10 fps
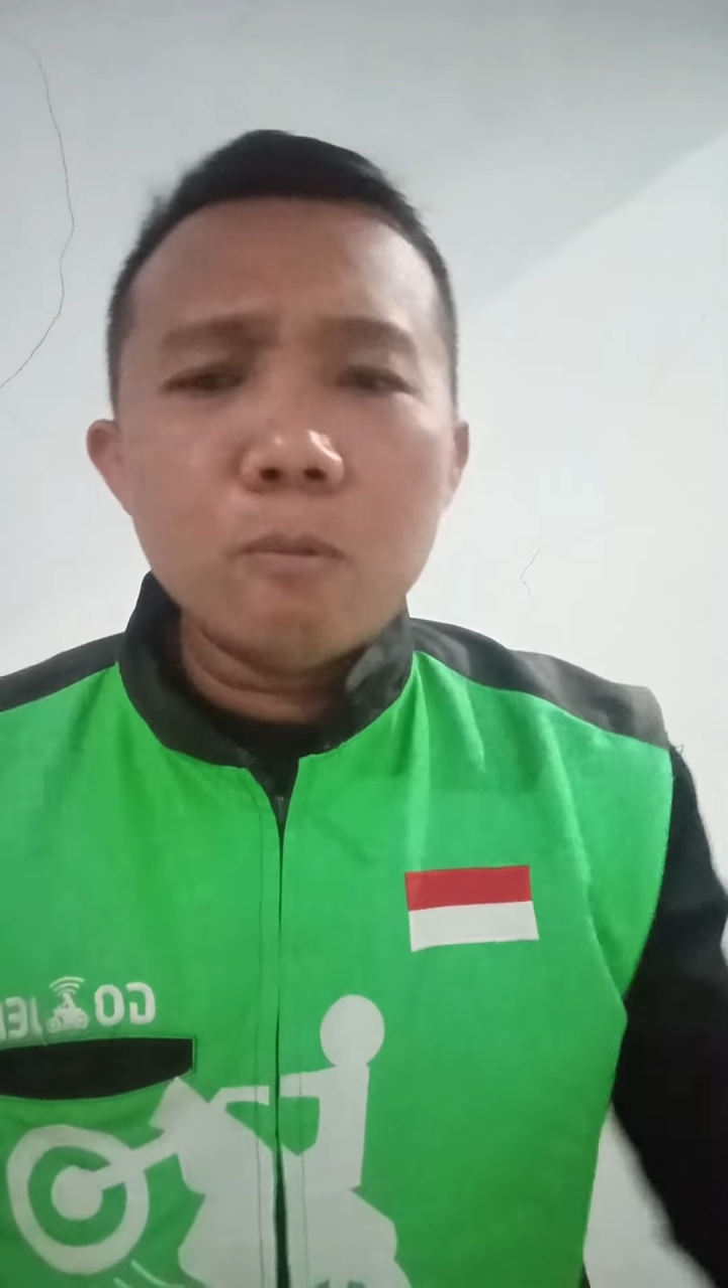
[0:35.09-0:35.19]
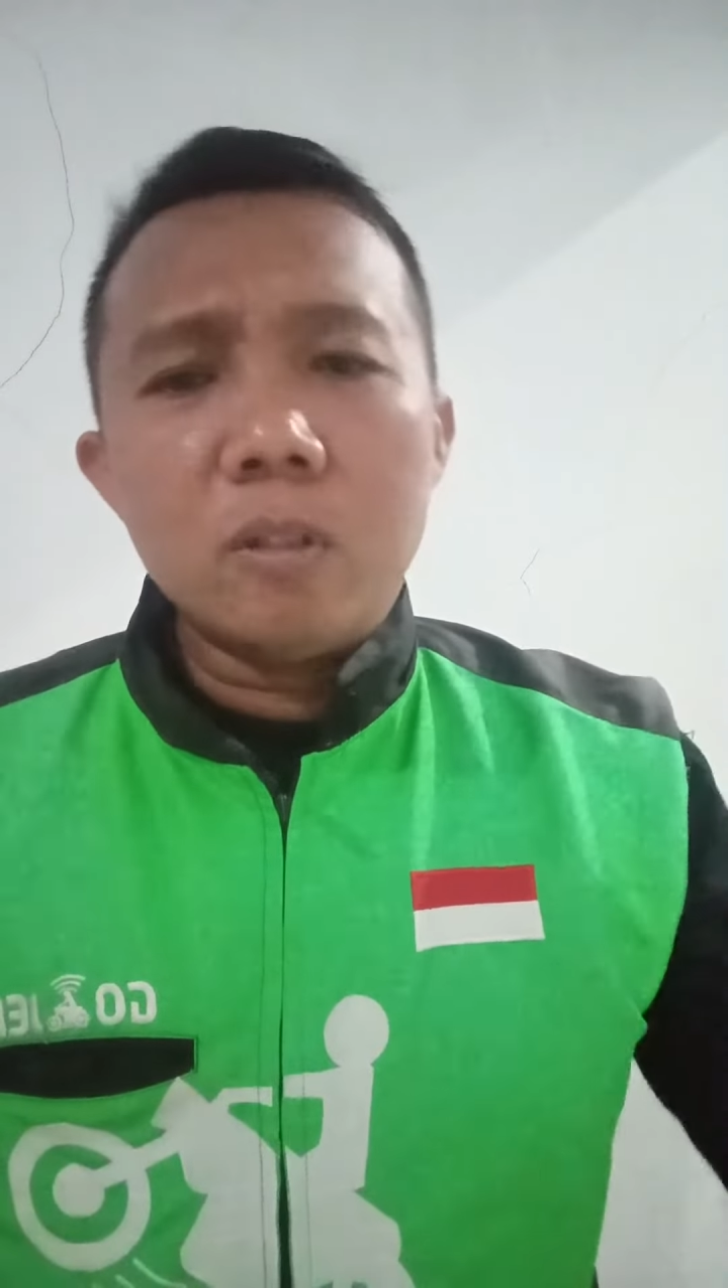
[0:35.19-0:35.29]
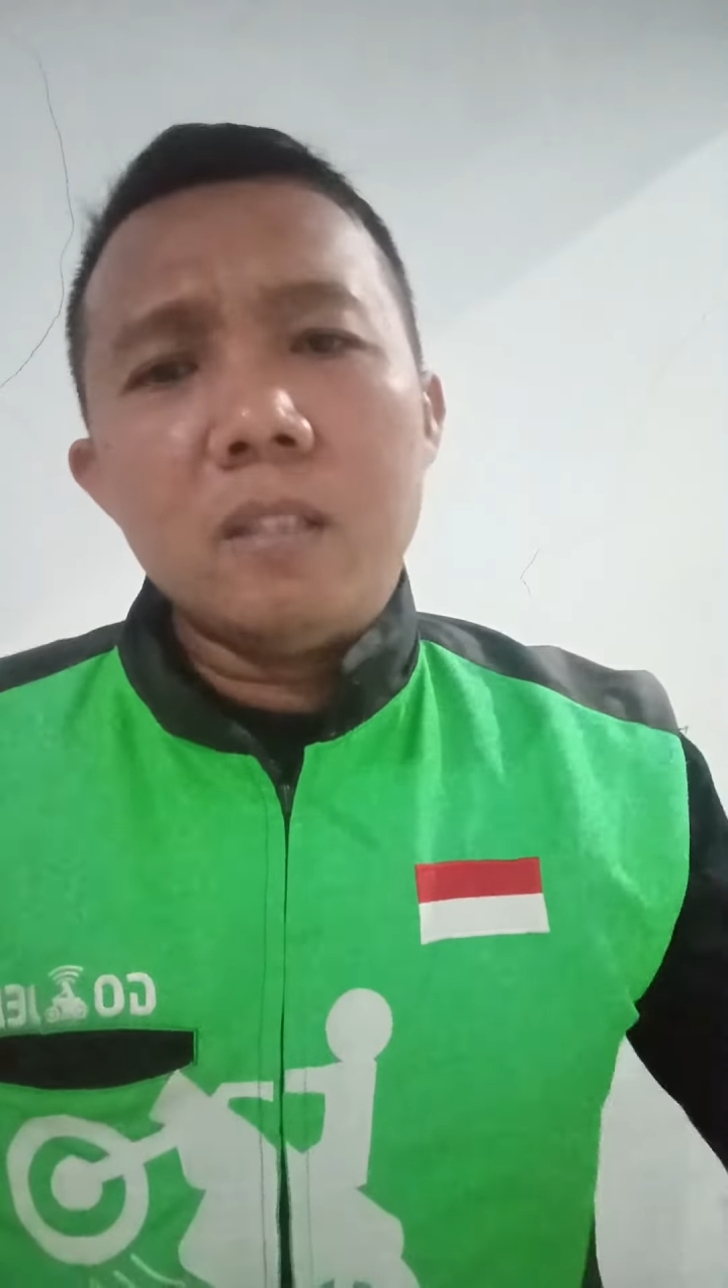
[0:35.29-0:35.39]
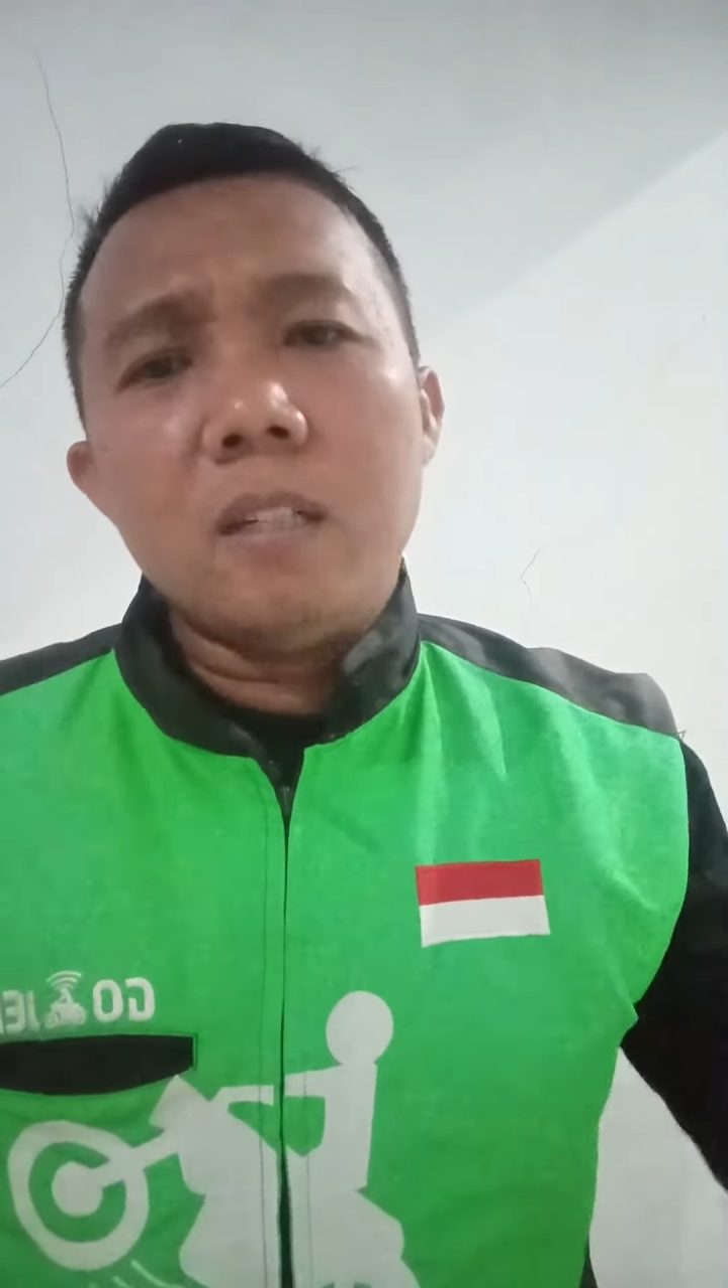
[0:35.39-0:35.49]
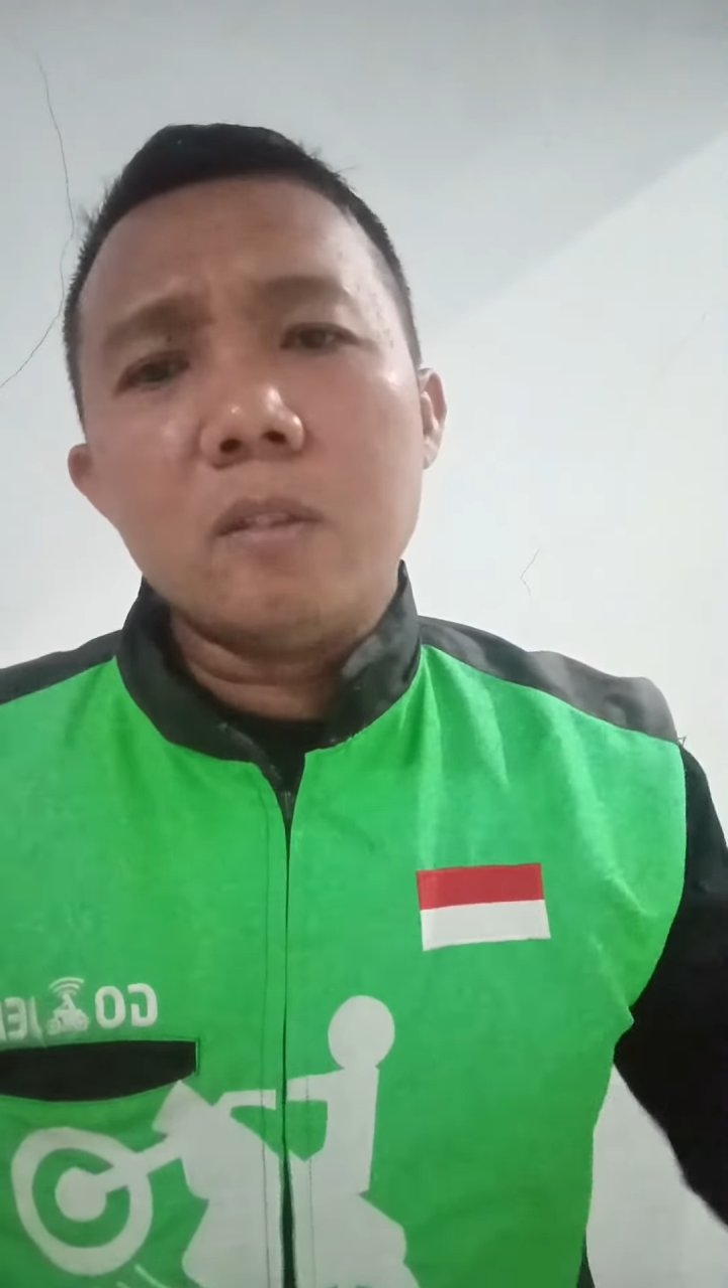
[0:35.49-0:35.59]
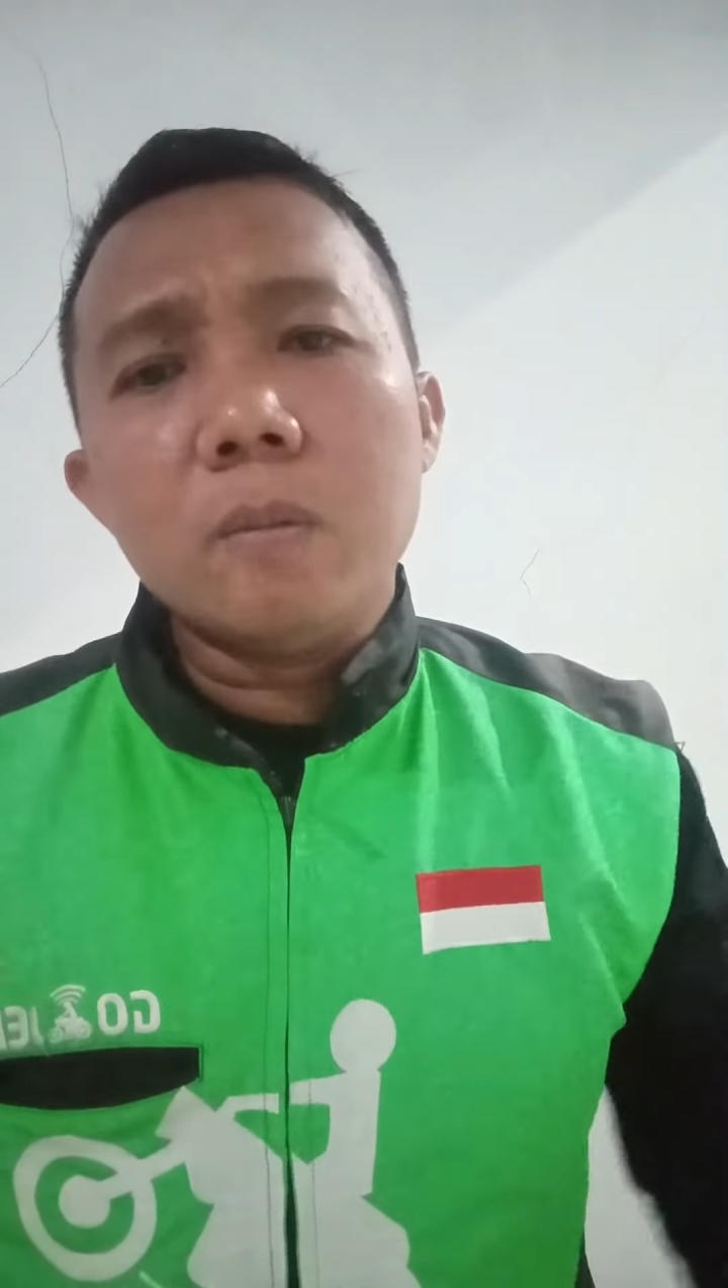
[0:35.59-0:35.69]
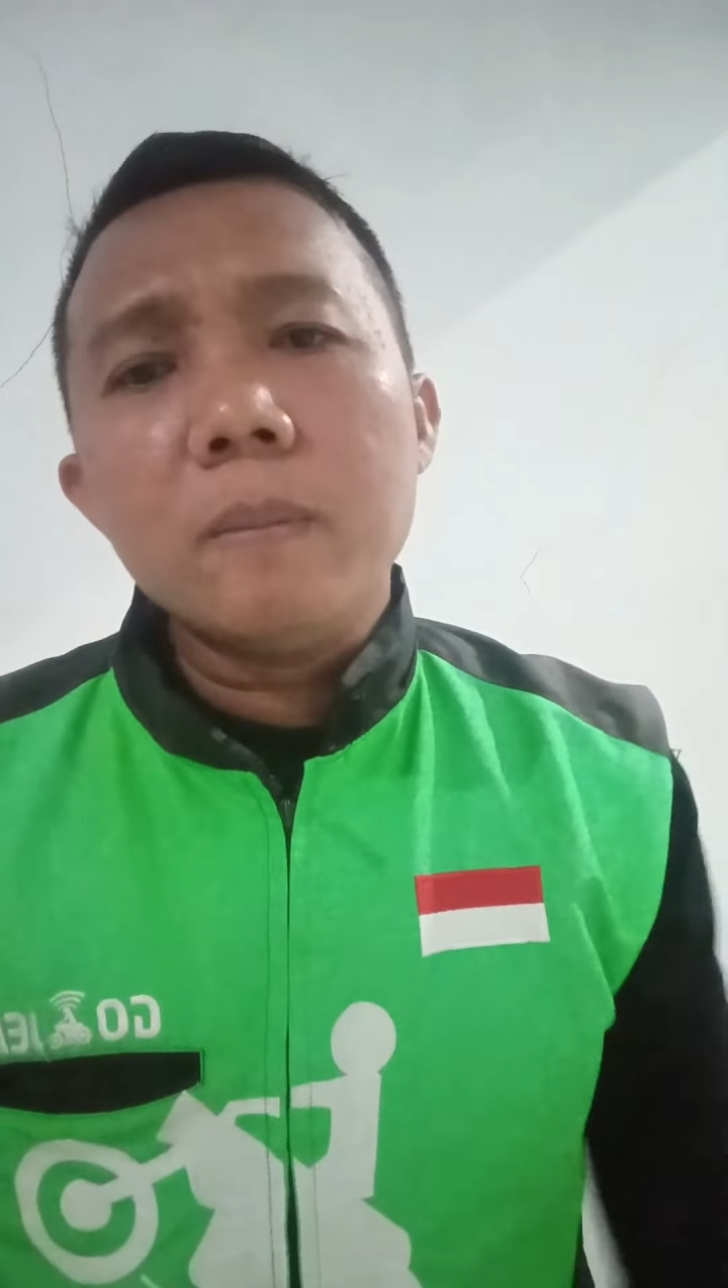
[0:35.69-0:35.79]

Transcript: mungkin jatuh